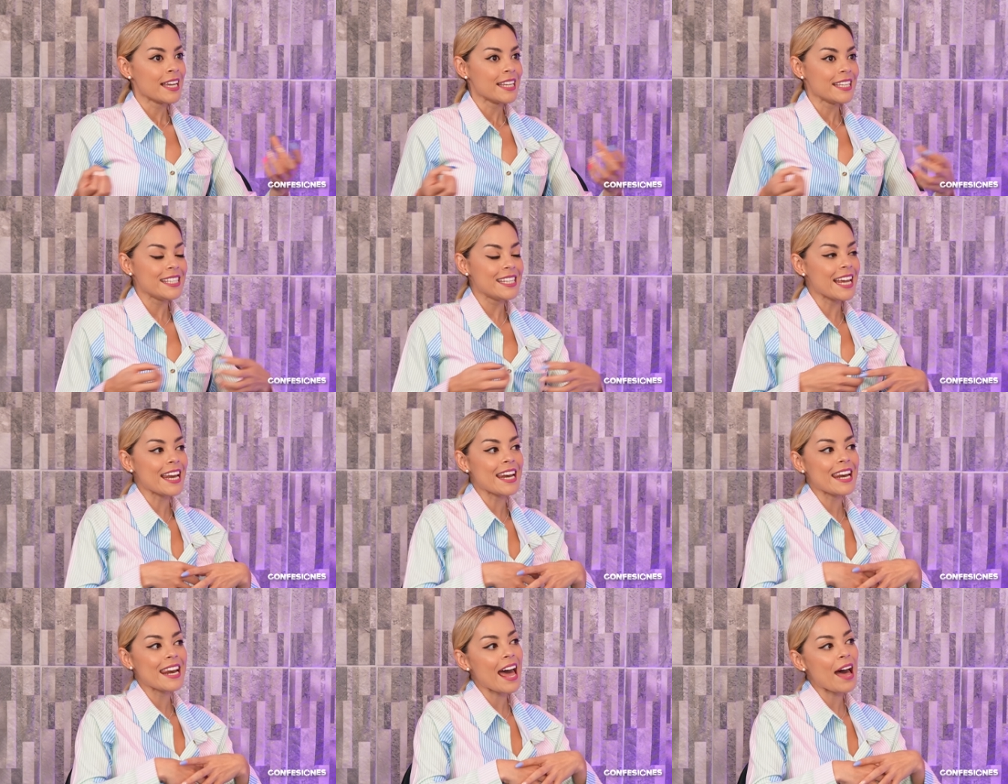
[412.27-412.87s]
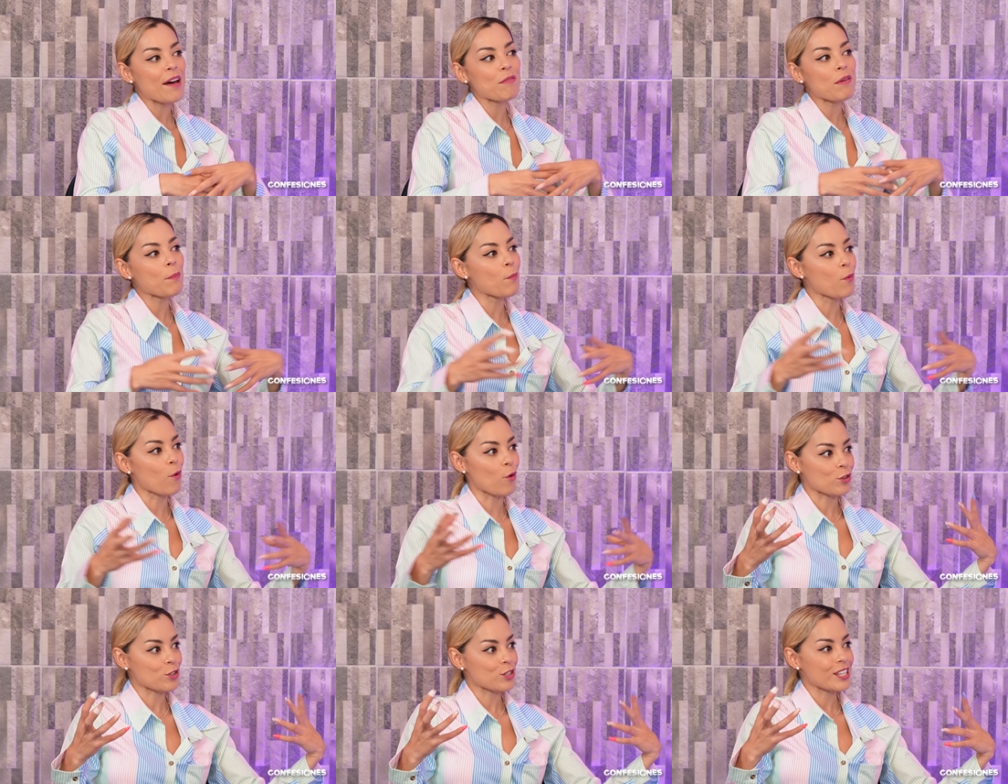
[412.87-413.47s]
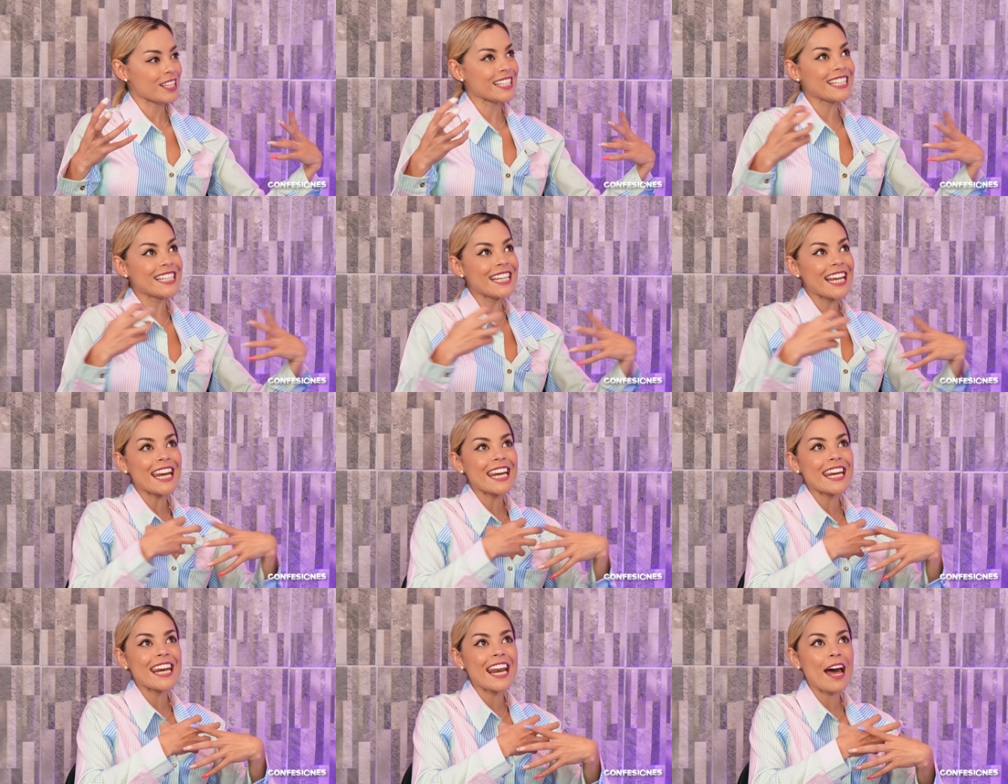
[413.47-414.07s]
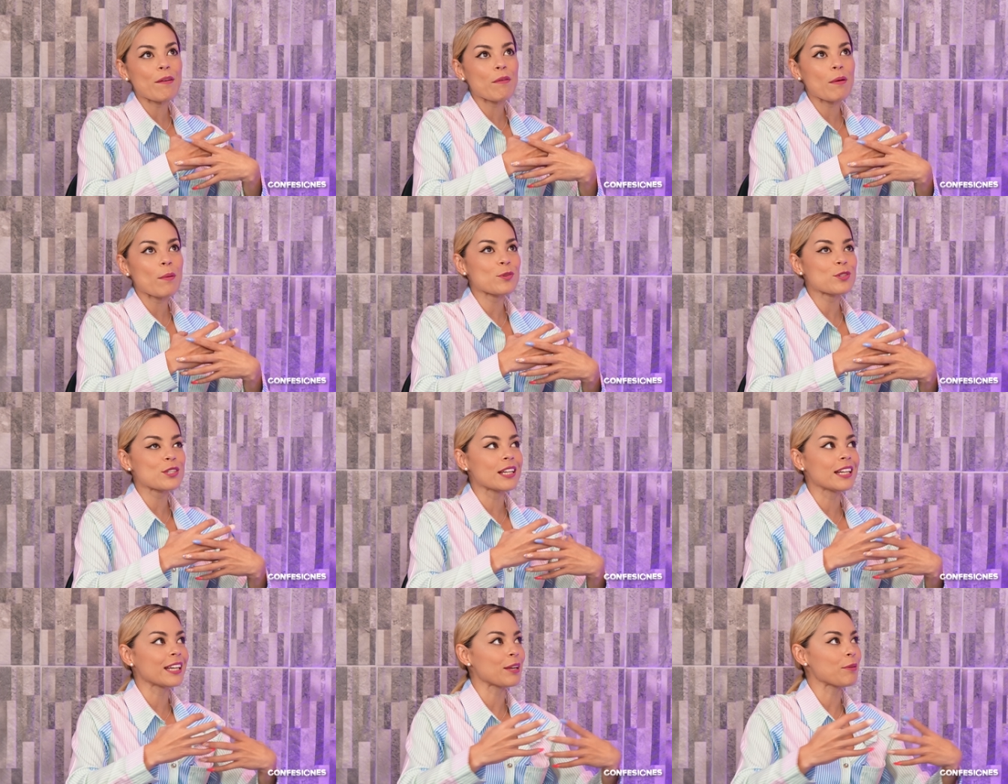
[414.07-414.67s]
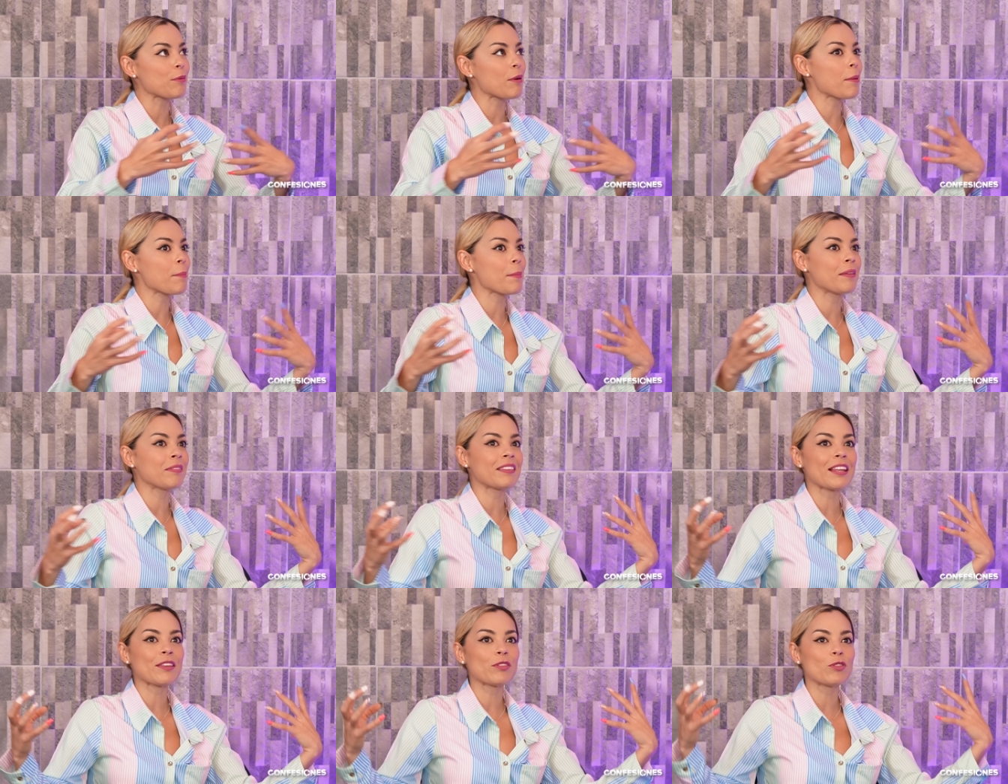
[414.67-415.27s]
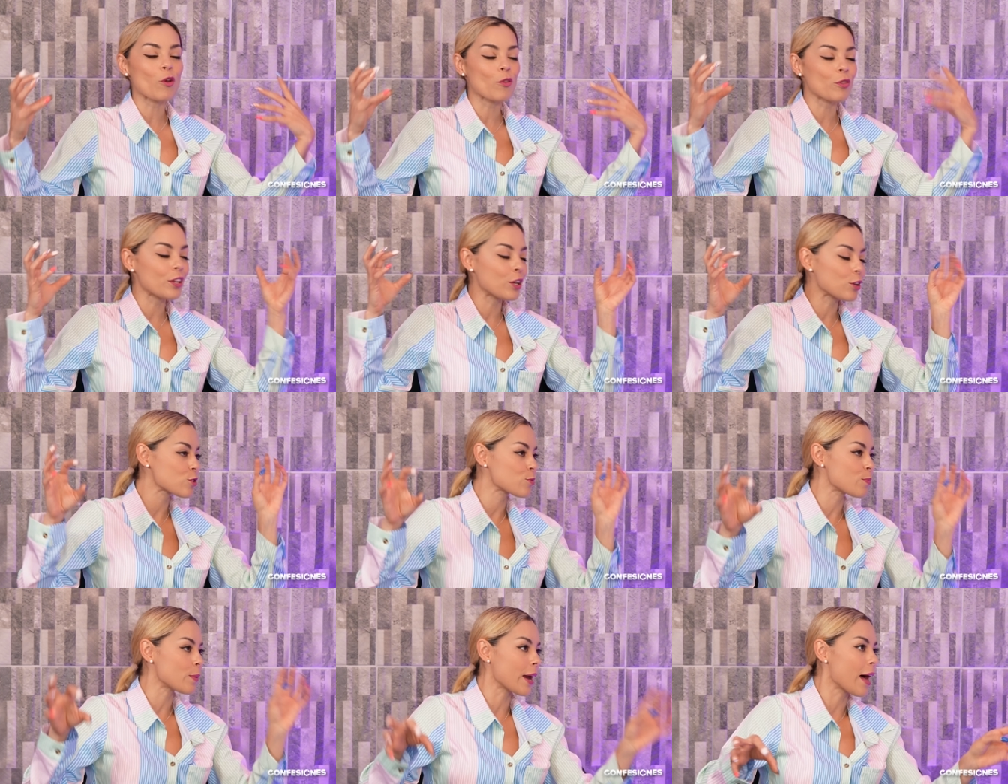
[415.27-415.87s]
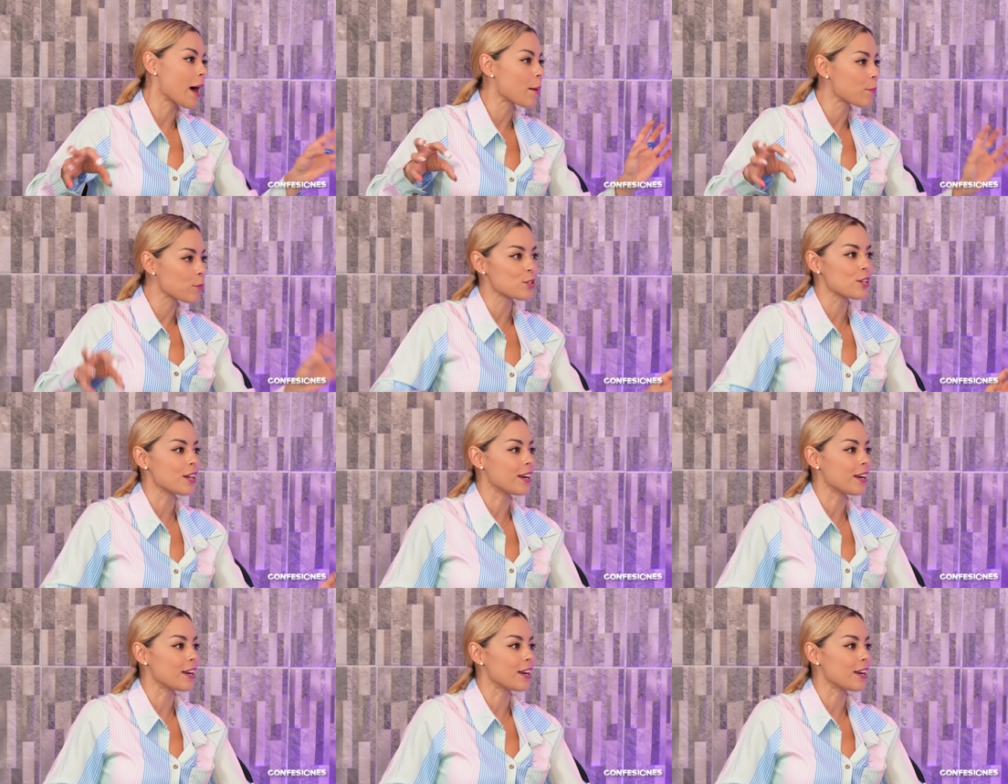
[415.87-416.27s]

llenábamos, llenábamos increíblemente donde nos parábamos,